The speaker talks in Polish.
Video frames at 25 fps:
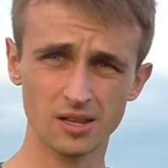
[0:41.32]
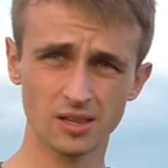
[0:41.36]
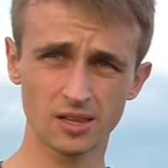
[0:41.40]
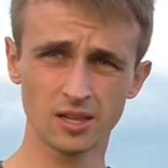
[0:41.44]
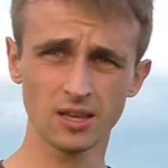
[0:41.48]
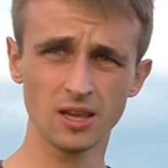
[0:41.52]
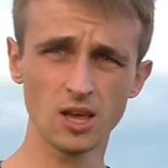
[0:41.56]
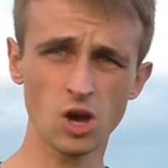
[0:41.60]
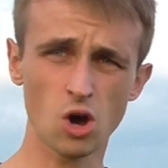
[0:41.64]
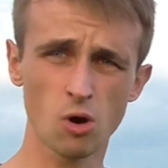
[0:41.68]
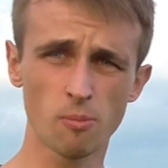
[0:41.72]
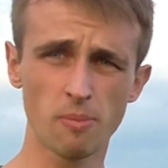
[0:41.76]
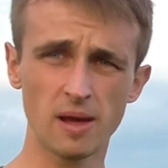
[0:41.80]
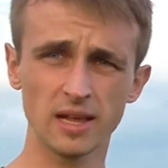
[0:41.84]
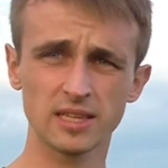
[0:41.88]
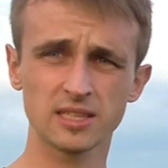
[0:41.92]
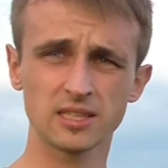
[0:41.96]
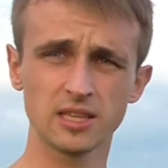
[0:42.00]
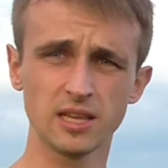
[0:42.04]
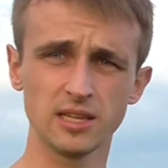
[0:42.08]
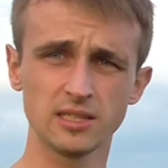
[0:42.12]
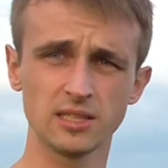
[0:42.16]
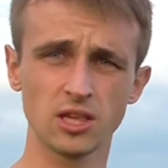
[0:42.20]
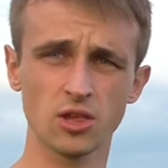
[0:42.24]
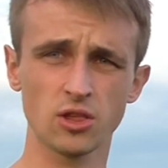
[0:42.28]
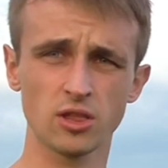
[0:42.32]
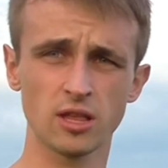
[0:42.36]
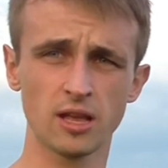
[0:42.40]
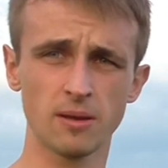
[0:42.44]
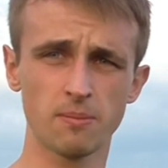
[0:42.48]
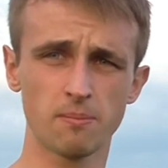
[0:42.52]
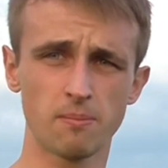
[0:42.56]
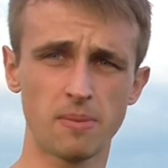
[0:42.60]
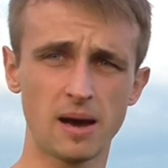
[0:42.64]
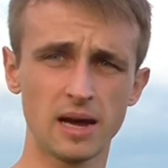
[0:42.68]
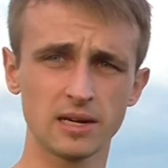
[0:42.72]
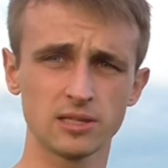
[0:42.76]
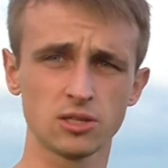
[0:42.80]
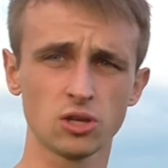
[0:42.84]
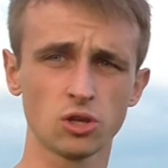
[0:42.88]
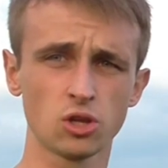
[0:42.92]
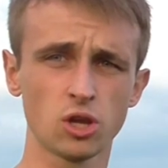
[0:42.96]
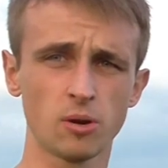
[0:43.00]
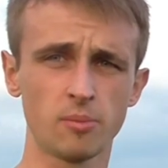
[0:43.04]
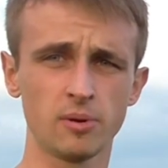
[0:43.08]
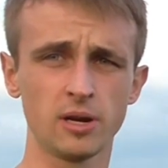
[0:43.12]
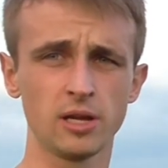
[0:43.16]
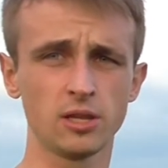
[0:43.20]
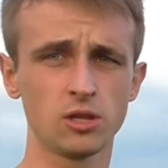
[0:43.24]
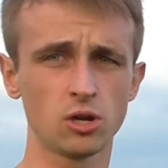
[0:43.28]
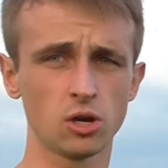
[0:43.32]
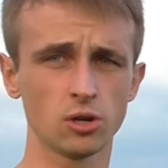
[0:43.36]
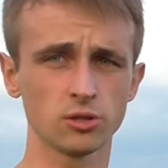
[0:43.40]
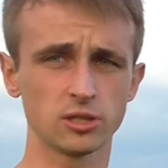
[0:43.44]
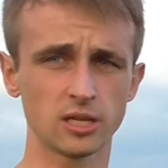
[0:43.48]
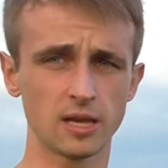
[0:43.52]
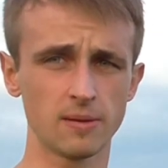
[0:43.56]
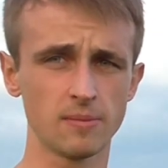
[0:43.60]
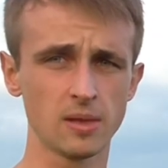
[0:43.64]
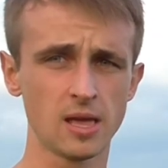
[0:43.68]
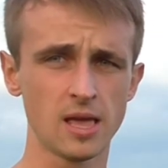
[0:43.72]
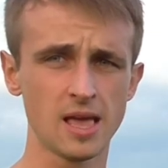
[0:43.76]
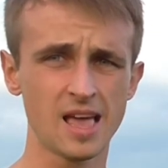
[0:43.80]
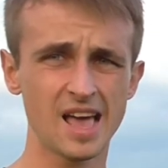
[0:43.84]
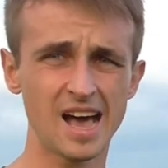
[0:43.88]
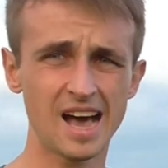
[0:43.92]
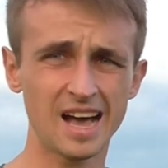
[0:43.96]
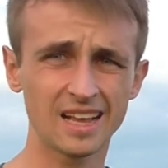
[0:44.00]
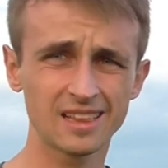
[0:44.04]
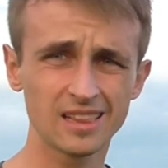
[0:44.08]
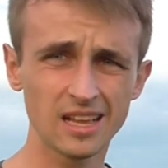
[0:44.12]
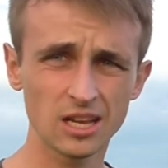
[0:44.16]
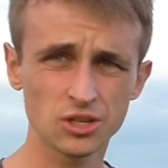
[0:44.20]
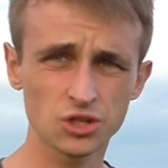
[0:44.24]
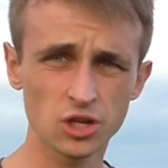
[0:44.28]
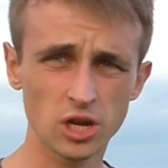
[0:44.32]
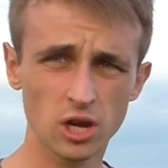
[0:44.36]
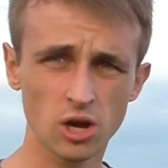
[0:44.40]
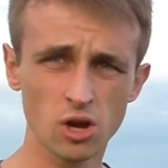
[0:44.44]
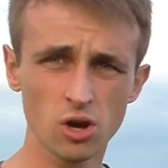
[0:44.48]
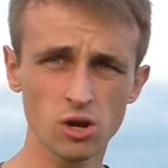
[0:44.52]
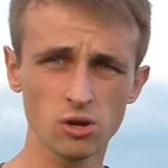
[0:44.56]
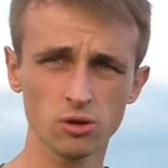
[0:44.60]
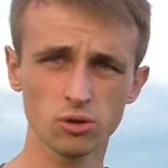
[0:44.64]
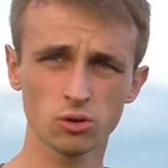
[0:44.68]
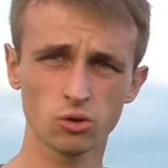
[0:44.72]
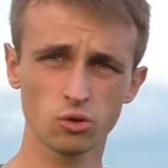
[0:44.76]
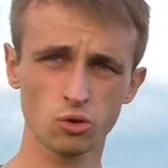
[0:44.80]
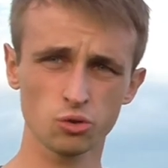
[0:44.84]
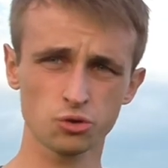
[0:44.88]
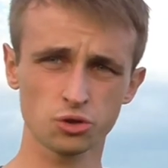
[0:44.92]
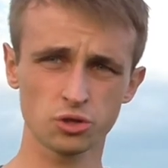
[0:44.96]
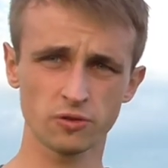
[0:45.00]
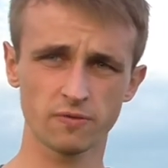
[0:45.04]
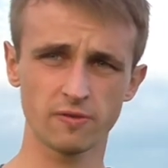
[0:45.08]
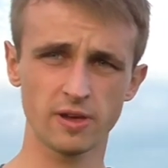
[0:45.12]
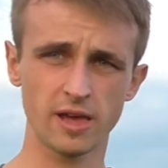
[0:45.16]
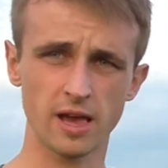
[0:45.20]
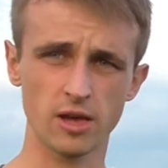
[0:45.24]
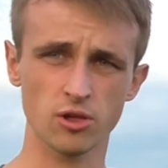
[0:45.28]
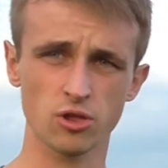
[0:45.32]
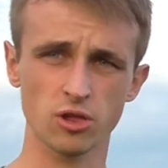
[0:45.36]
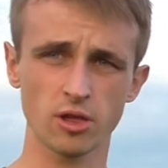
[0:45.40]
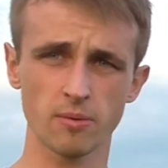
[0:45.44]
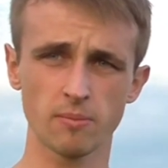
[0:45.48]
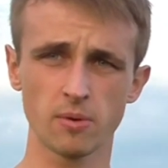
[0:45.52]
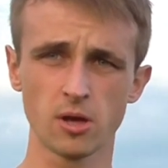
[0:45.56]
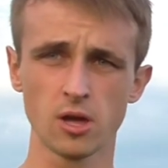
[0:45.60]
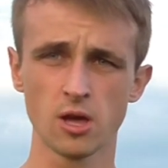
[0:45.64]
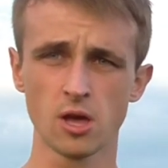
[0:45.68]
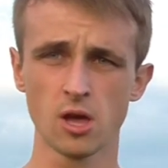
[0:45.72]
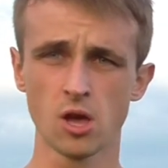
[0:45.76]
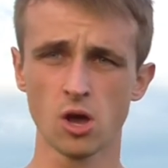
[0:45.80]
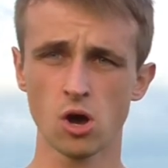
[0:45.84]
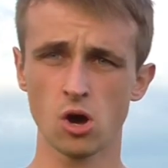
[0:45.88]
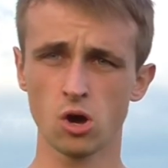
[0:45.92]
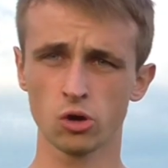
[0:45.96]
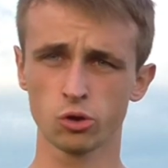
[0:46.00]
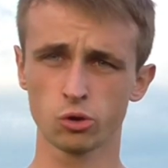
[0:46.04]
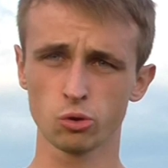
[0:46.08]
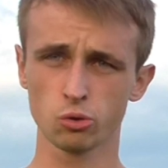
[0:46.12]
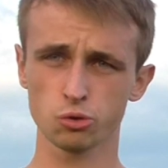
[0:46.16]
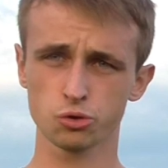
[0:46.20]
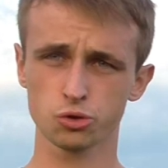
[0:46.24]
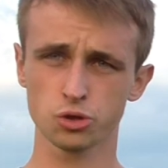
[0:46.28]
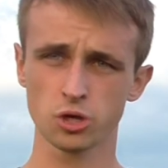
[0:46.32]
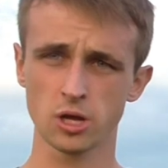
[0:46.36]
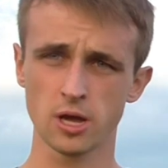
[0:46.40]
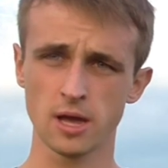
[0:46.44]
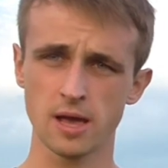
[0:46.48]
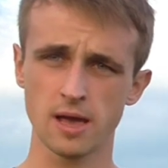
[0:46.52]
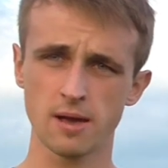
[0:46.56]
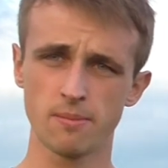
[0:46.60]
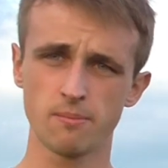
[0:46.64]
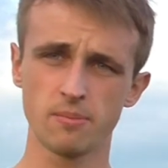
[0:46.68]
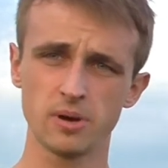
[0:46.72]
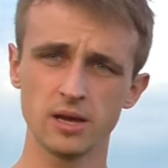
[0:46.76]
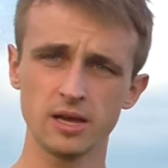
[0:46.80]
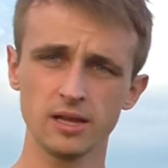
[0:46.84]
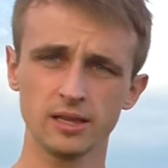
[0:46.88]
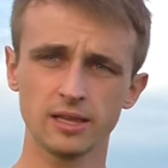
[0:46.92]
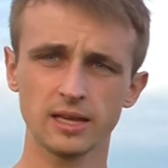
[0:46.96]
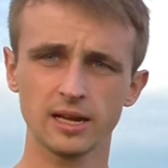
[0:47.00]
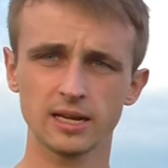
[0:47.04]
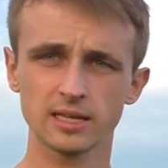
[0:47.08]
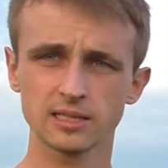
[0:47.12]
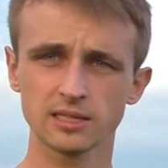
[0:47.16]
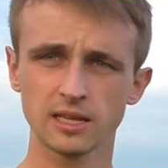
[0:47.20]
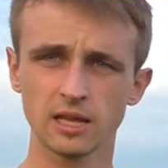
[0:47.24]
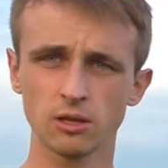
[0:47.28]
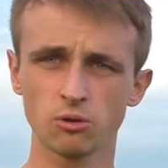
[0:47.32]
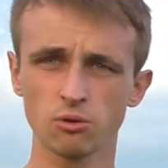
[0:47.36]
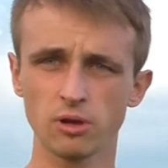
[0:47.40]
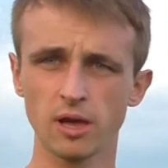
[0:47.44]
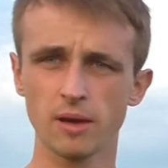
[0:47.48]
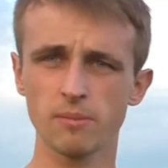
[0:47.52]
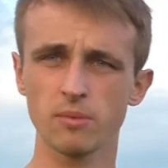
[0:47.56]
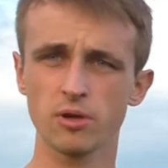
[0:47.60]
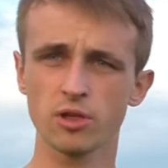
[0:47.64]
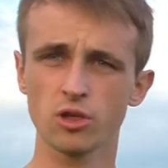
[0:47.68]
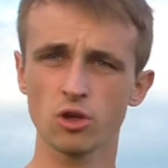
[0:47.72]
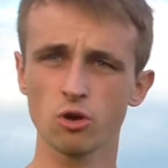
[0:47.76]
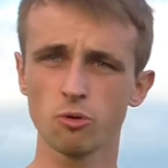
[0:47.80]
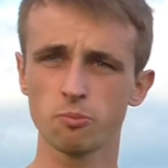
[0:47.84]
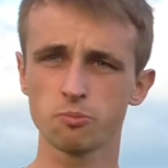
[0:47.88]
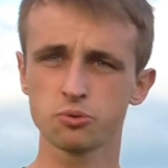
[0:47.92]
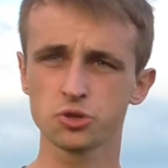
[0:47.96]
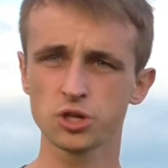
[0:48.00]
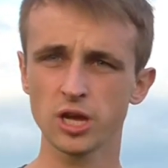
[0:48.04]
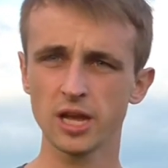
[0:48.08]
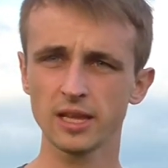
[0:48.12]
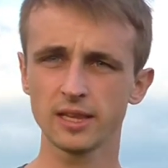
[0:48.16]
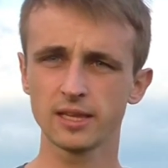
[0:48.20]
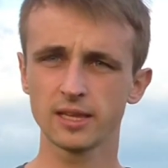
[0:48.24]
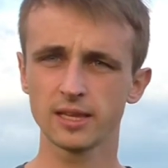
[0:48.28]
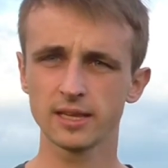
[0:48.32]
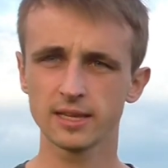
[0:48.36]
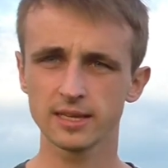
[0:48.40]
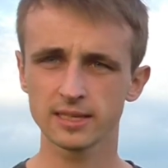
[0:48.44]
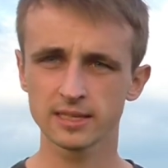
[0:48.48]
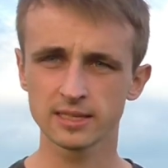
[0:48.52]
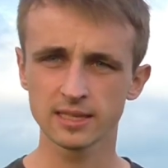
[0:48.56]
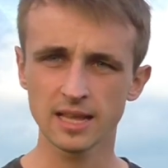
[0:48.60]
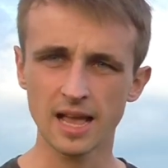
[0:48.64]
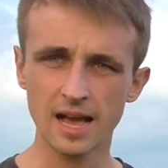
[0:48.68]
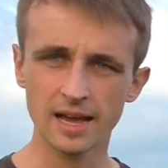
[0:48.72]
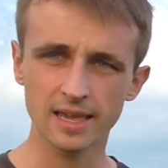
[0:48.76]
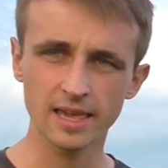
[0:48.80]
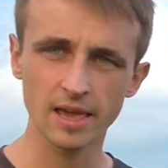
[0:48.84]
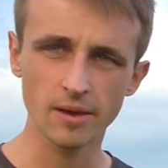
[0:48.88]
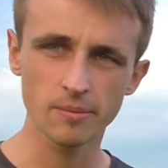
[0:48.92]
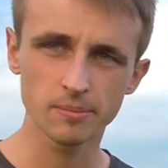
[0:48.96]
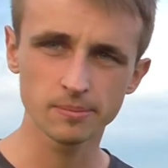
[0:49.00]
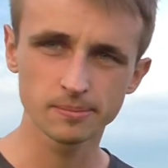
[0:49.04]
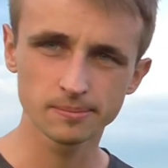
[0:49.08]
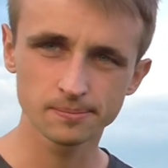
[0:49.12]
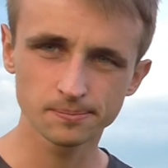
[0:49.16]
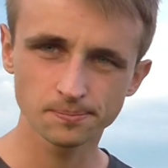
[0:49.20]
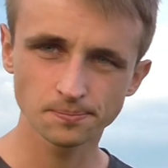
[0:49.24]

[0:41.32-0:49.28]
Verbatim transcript: Ty obecnie jesteś na bardzo dobrej drodze. A dlaczego? Już Ci wyjaśnię. Otóż my teraz znajdujemy się przed znakiem